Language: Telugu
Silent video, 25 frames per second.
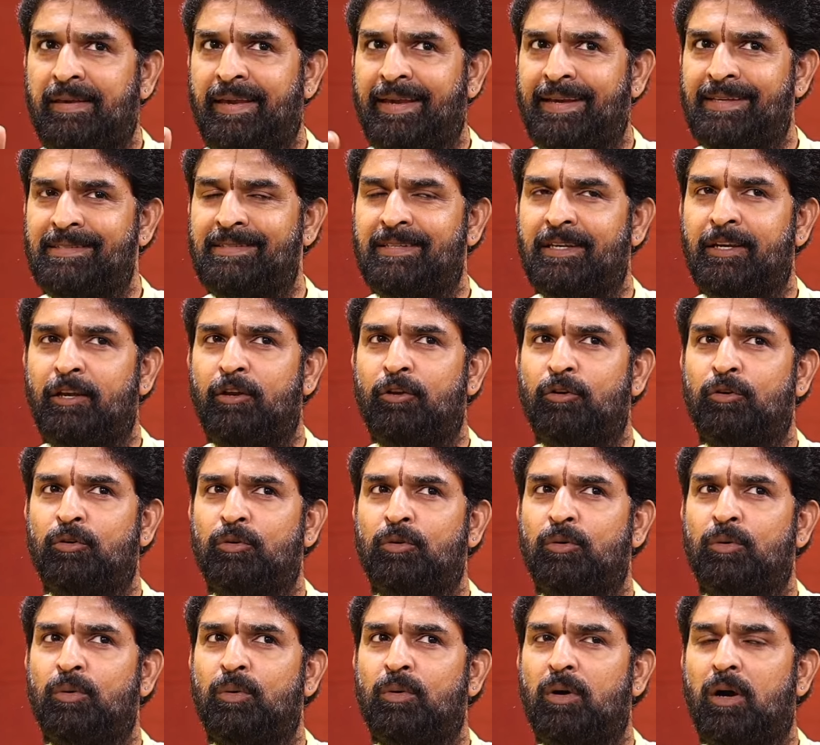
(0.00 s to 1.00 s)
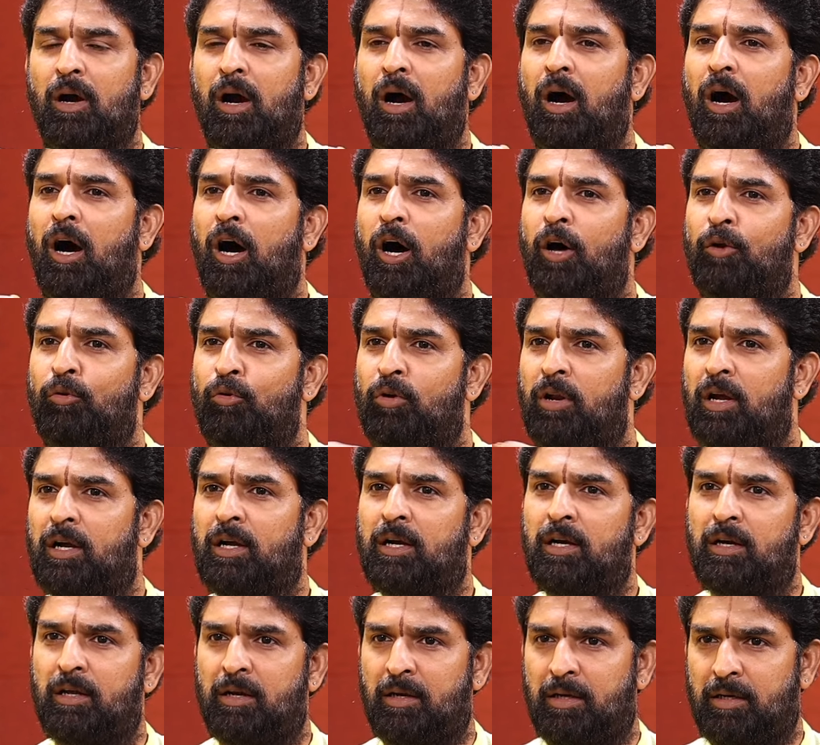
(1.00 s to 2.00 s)
ఏసీలో ఆరు
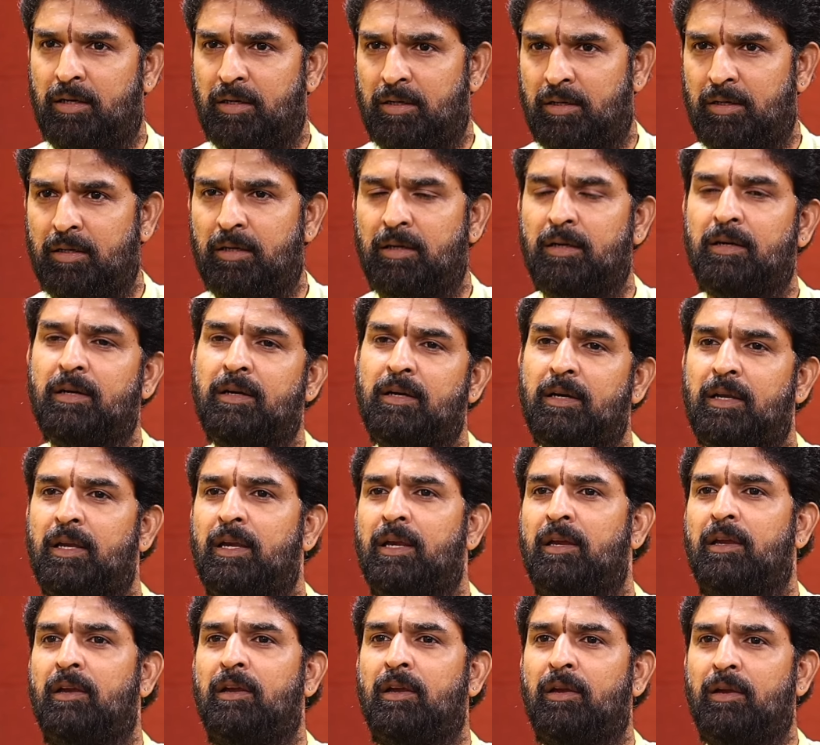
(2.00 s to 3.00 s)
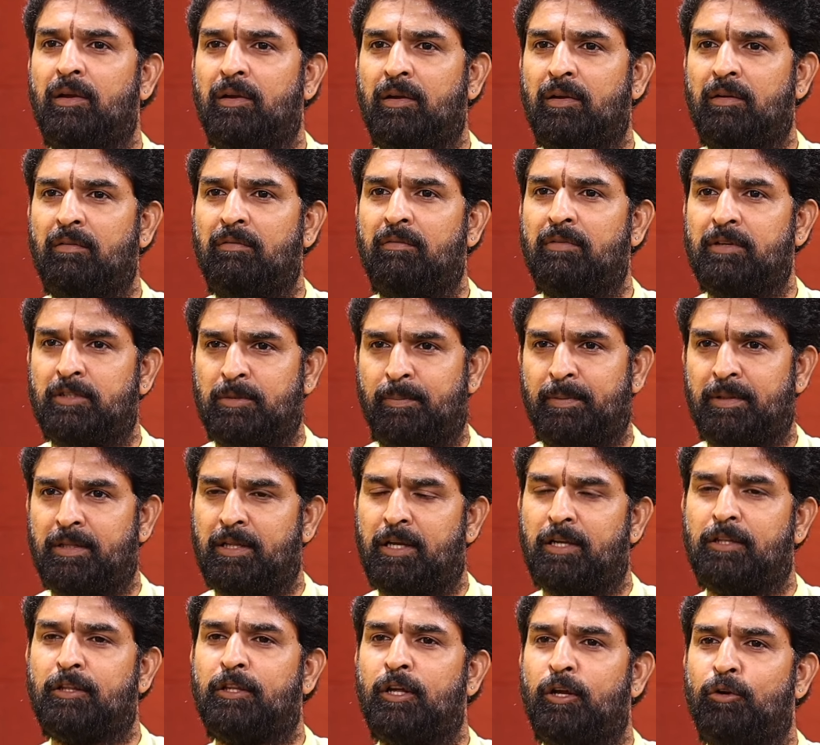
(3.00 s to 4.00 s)
రకాల ఈ విష
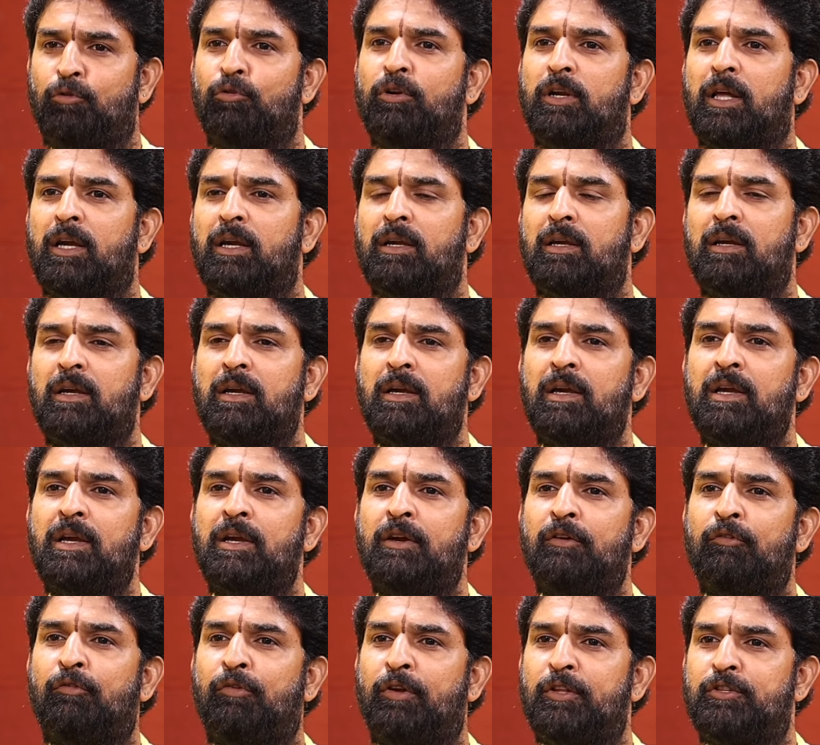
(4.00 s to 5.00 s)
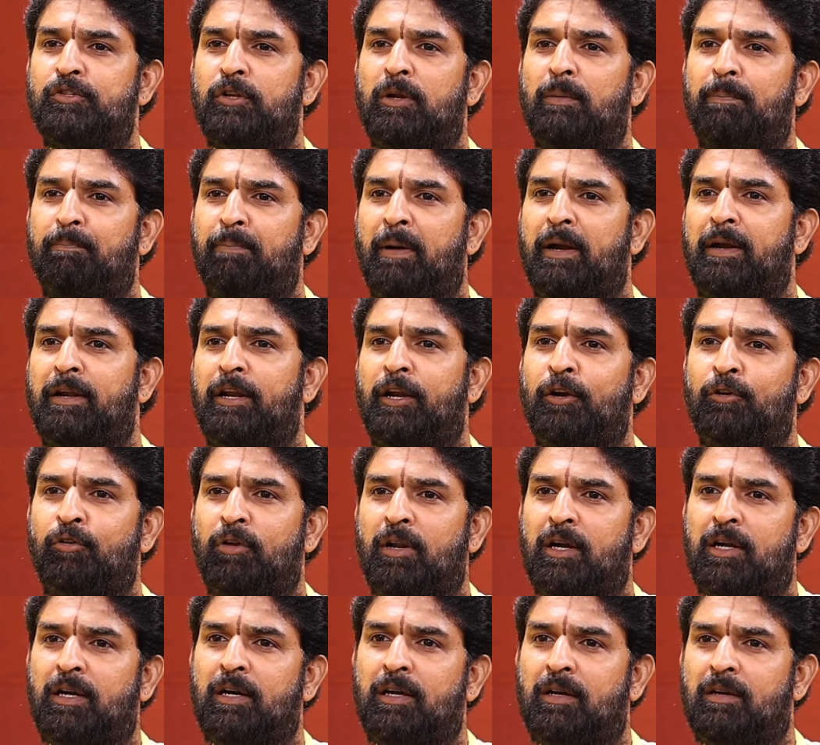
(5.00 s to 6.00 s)
పదార్థాలు ఉంటే ఫ్రిడ్జ్లో పన్నెండు
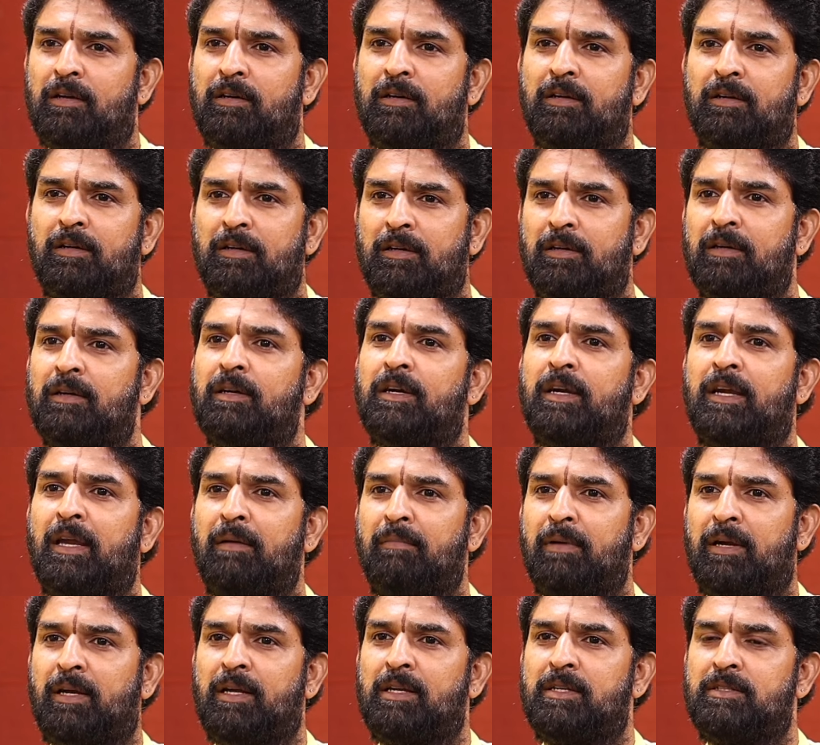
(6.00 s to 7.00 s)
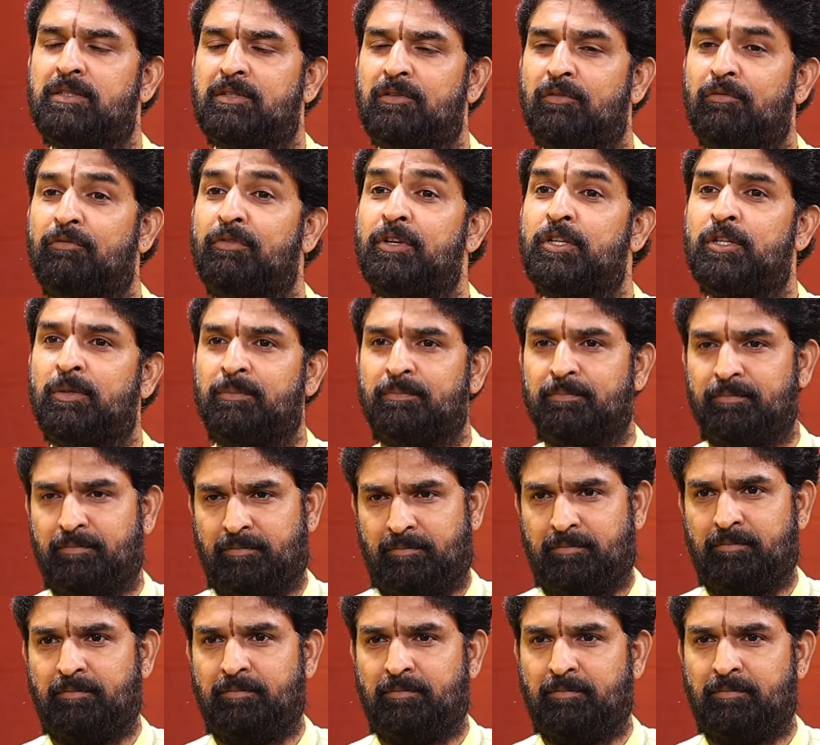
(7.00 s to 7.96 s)
రకాల కెమికల్స్ విషం డబల్